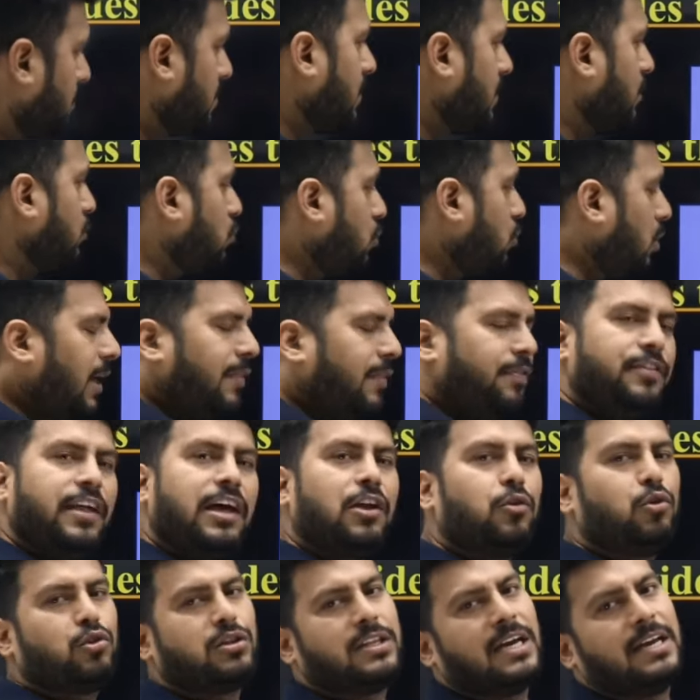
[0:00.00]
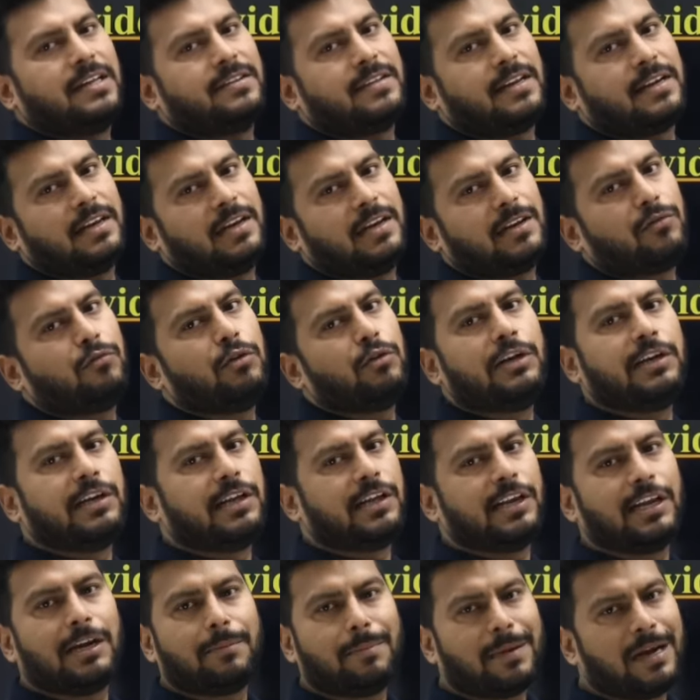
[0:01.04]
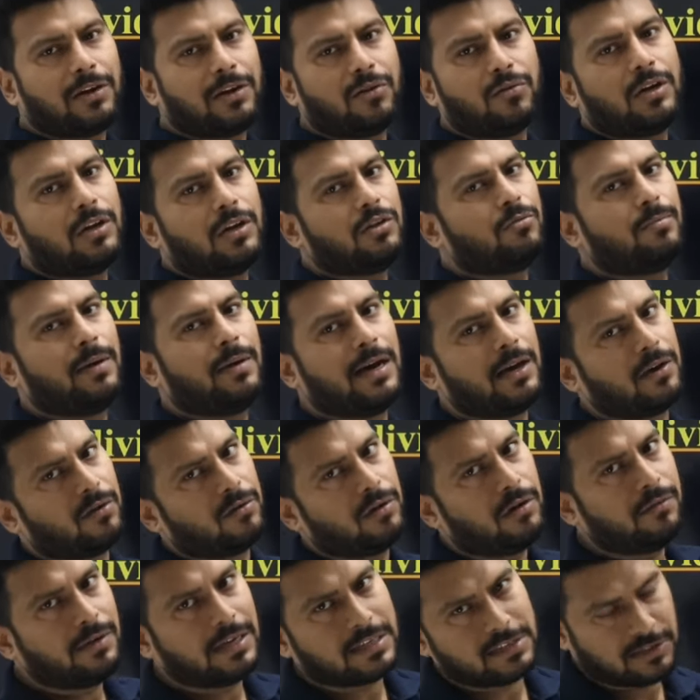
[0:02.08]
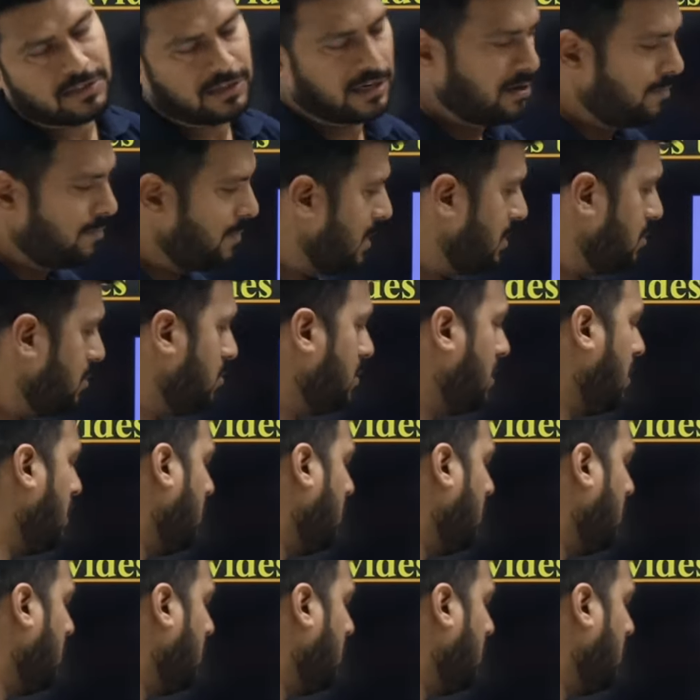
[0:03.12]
जो अंदर होता है सर्कल की वो इंटीरियर पार्ट होगा जो बाहर होगा वो एक्सटीरियर पार्ट होगा